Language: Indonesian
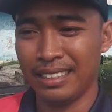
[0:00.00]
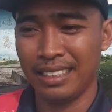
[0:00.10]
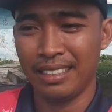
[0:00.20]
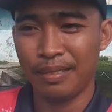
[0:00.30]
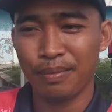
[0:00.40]

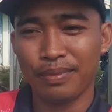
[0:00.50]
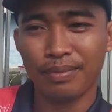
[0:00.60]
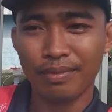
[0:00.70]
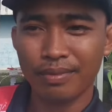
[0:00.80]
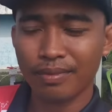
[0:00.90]
Dan ada
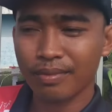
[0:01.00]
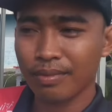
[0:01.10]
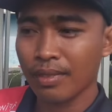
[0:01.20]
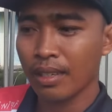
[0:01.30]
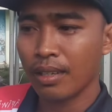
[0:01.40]
batas pongkol
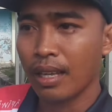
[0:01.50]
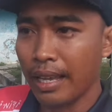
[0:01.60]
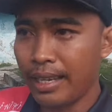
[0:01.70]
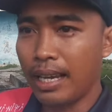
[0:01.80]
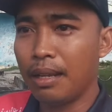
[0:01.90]
ya?
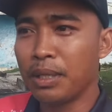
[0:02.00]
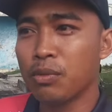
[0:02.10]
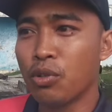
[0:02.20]
Ya, ada batas